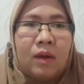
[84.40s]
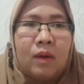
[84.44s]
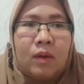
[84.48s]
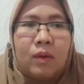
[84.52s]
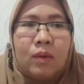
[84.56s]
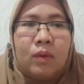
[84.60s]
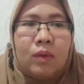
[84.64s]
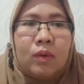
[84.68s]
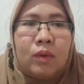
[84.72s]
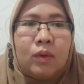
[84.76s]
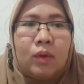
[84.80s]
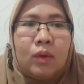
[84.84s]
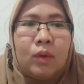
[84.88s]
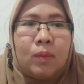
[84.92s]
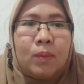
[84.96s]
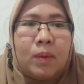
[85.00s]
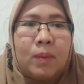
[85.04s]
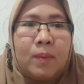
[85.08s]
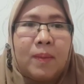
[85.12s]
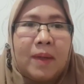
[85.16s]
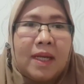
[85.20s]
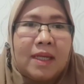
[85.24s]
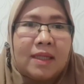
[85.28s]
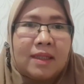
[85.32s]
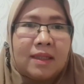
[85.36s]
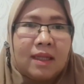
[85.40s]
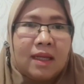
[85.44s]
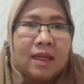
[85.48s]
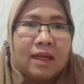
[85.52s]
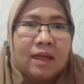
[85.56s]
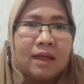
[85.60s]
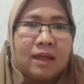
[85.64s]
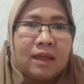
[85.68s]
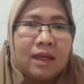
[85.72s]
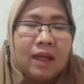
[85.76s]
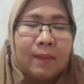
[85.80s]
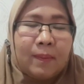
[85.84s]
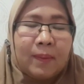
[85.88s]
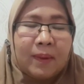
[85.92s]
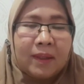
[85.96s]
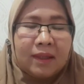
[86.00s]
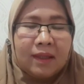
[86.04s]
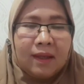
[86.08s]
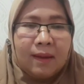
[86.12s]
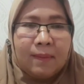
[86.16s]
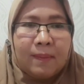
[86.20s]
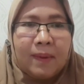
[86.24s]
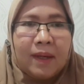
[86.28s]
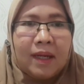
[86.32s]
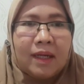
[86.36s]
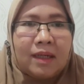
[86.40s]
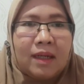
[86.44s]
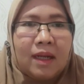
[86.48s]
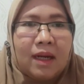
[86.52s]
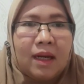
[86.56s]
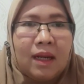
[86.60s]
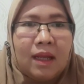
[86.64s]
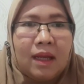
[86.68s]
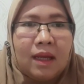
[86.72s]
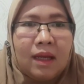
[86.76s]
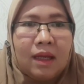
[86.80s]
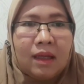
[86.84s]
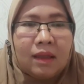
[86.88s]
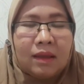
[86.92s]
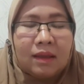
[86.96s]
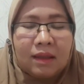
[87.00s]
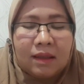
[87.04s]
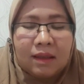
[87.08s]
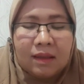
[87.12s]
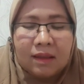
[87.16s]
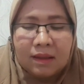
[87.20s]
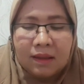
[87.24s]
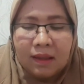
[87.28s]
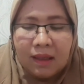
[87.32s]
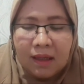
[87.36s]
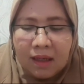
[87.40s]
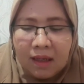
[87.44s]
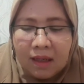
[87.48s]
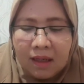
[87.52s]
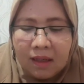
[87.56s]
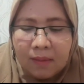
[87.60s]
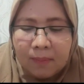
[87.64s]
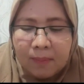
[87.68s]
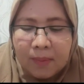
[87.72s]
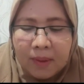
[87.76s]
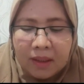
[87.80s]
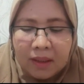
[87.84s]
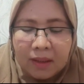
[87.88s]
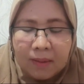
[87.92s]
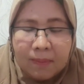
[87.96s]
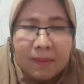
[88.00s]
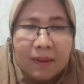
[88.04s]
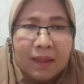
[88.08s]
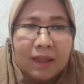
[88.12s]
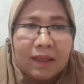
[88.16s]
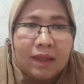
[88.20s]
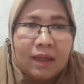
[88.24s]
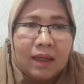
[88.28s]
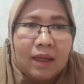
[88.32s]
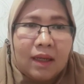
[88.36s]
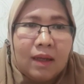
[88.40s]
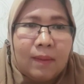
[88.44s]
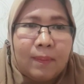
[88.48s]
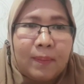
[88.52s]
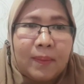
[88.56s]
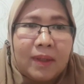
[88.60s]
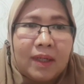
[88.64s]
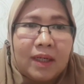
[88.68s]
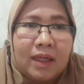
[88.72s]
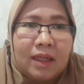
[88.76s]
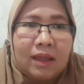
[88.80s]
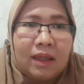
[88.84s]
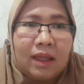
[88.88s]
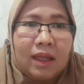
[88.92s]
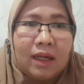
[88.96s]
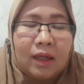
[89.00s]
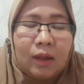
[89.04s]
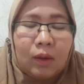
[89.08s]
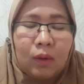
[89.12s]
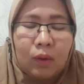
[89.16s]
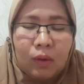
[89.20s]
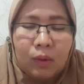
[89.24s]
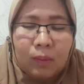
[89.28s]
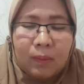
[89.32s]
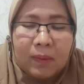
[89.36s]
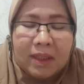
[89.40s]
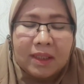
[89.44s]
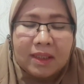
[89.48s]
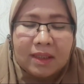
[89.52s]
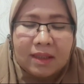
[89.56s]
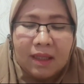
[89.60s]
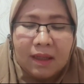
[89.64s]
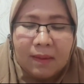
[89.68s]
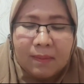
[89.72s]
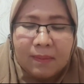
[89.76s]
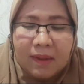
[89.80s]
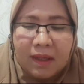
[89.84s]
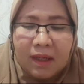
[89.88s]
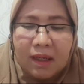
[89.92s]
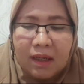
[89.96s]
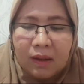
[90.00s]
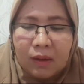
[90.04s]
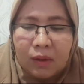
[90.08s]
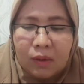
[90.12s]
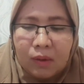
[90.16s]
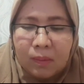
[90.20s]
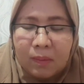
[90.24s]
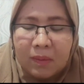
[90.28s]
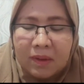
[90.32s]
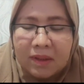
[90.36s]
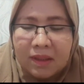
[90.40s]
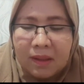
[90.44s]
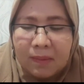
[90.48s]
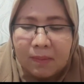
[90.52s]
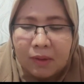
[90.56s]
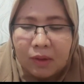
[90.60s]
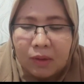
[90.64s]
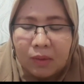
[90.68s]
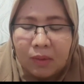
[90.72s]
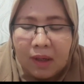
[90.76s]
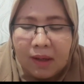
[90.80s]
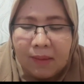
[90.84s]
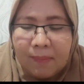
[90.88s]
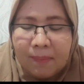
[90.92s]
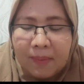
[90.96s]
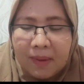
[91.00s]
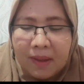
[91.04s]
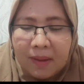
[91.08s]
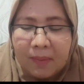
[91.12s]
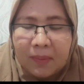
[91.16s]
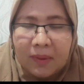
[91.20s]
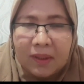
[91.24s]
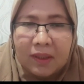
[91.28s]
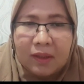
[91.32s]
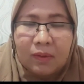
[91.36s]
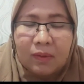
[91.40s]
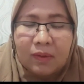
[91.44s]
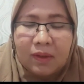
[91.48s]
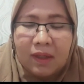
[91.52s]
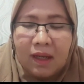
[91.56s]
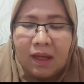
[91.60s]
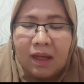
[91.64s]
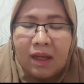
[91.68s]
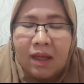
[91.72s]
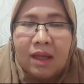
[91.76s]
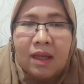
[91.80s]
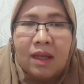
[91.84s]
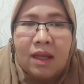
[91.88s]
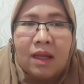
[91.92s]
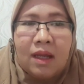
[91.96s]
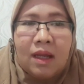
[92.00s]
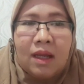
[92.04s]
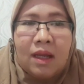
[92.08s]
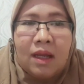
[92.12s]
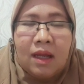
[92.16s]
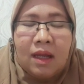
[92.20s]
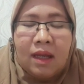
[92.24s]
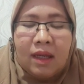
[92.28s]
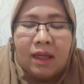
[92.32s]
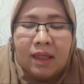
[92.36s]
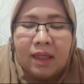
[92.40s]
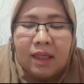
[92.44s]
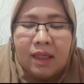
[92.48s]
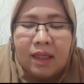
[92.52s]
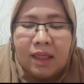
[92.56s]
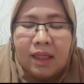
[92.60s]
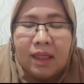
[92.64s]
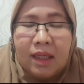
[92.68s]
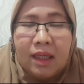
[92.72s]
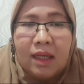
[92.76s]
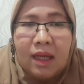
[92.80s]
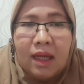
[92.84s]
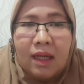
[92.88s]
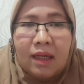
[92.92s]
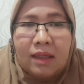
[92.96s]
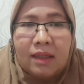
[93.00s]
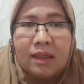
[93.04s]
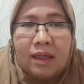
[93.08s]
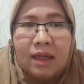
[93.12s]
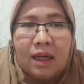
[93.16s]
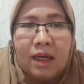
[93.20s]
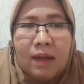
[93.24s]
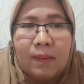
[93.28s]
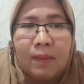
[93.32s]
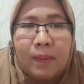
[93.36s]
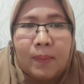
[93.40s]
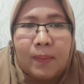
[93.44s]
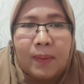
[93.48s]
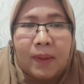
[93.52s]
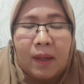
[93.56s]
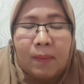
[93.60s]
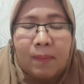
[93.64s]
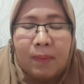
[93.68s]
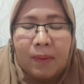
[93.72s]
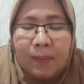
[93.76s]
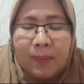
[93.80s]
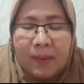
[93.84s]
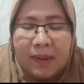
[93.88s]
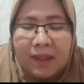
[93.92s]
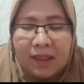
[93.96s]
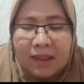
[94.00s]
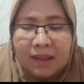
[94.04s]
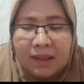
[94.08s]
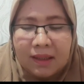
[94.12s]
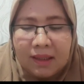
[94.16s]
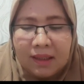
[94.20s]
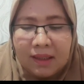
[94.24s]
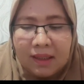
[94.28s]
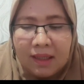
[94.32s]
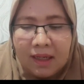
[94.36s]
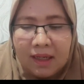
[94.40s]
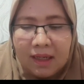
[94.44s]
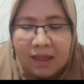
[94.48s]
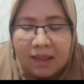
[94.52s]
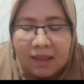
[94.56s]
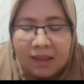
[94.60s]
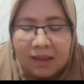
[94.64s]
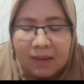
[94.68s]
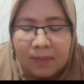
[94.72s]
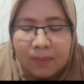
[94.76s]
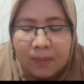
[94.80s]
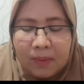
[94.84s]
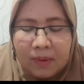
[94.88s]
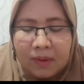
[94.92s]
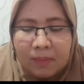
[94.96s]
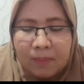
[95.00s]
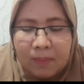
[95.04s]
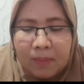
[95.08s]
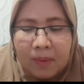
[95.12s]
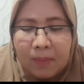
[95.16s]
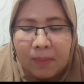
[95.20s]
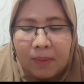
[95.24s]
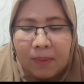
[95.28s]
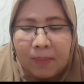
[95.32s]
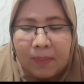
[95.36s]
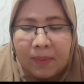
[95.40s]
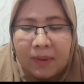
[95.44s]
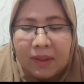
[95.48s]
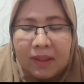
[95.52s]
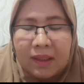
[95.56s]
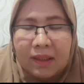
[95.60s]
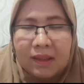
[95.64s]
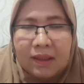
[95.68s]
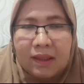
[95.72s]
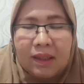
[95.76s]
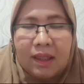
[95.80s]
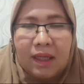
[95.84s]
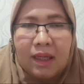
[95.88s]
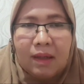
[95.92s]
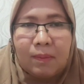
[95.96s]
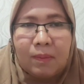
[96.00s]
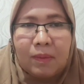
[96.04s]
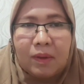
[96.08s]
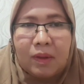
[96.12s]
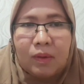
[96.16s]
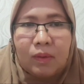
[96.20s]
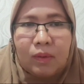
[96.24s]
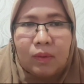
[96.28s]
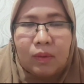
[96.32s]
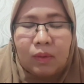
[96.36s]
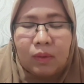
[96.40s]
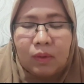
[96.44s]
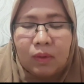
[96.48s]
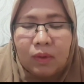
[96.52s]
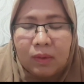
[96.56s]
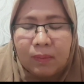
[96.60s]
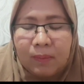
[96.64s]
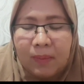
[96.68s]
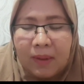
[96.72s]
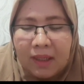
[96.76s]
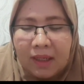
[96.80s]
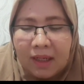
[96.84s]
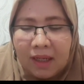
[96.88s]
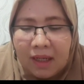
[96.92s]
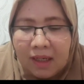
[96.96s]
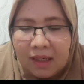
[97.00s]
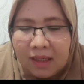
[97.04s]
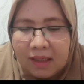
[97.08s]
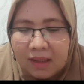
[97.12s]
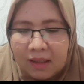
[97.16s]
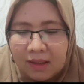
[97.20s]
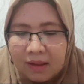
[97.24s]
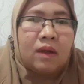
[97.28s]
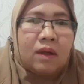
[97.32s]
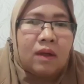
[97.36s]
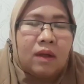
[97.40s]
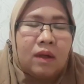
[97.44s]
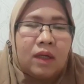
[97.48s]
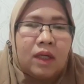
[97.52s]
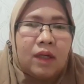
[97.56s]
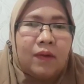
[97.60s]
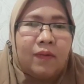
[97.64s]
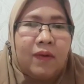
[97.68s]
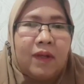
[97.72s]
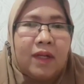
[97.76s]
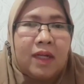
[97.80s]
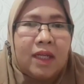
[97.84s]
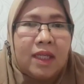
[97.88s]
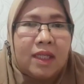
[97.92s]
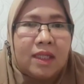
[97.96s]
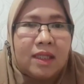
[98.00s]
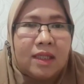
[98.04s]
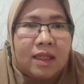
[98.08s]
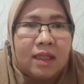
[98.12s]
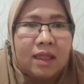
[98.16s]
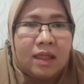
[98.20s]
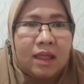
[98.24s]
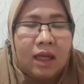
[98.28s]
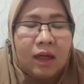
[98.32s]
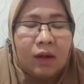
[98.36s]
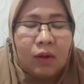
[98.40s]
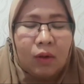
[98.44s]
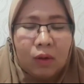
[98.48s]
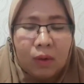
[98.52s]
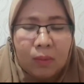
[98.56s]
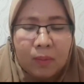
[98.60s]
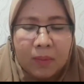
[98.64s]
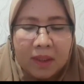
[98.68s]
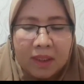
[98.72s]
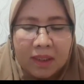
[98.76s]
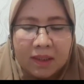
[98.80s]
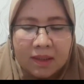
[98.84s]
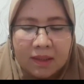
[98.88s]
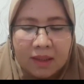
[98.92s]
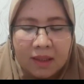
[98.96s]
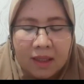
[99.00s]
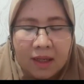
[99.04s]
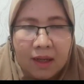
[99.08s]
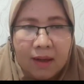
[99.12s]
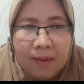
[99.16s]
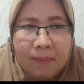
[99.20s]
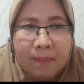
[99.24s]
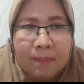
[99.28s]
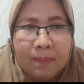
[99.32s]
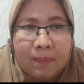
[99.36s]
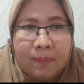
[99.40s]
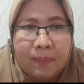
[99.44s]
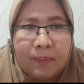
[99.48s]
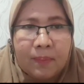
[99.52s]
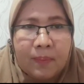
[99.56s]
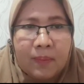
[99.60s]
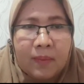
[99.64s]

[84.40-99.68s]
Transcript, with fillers: Untuk pembahasan yang pertama adalah tentang bagaimana pengertian ekonomi Islam ya. Ekonomi Islam itu apa gitu ya. Ini ada beberapa pengertian, ada beberapa pengertian menurut para ahli. Definisi ekonomi Islam